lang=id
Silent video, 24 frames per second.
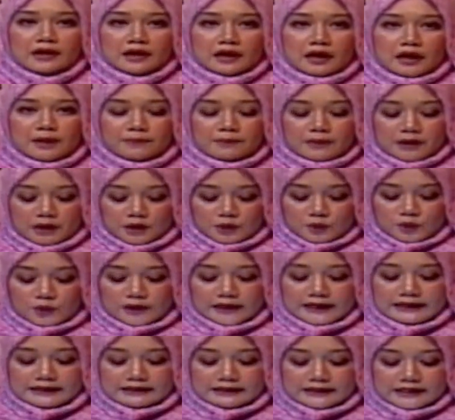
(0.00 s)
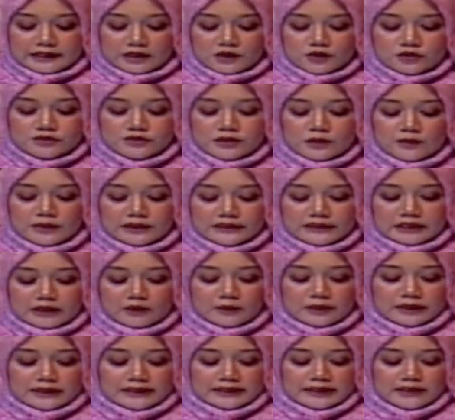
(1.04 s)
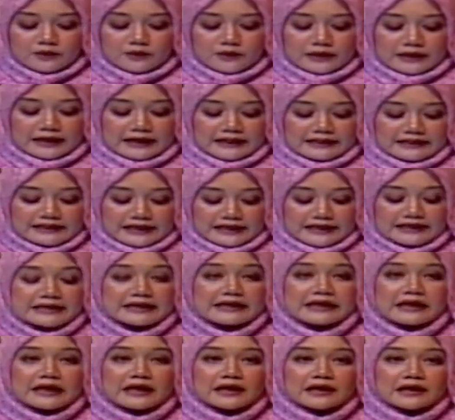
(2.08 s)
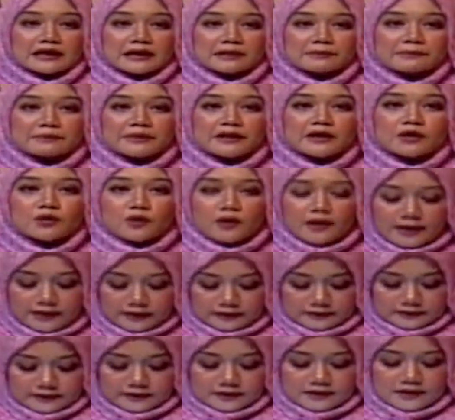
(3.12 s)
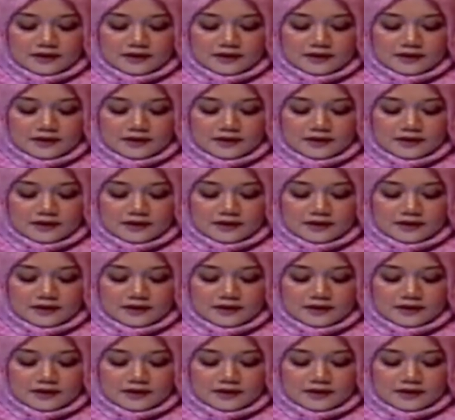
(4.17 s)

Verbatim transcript: ngabalukarkeun sawatara warga anu ngarantai lila kapiuhan.